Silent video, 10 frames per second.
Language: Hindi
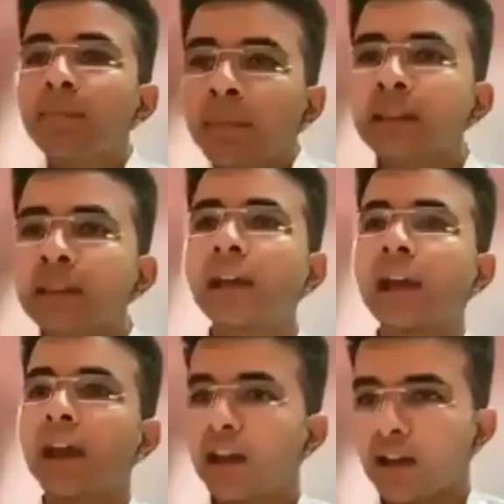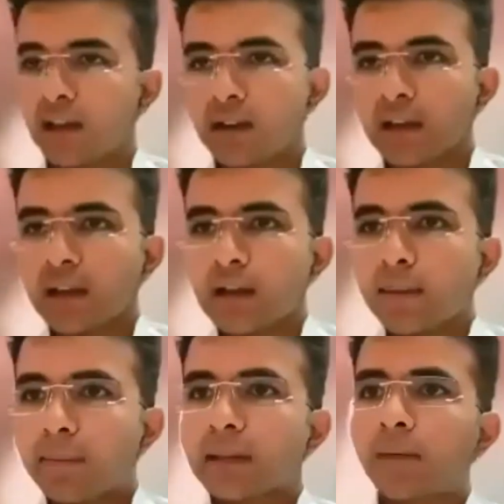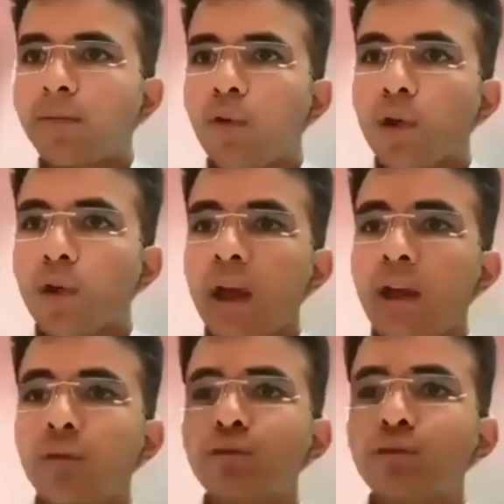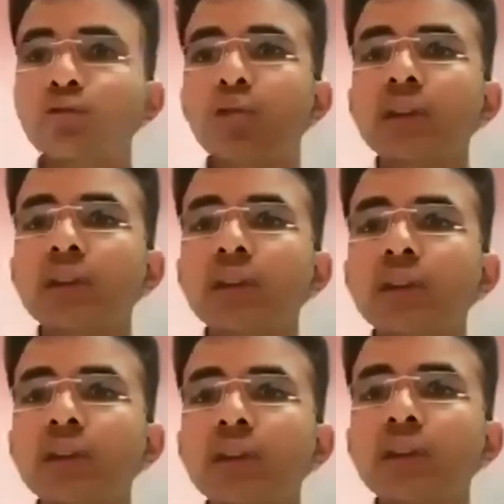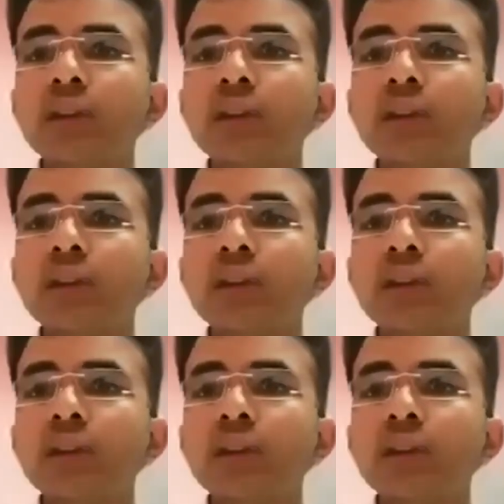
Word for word: शायद मंद है मतलब वो है उसको किसी ने कुछ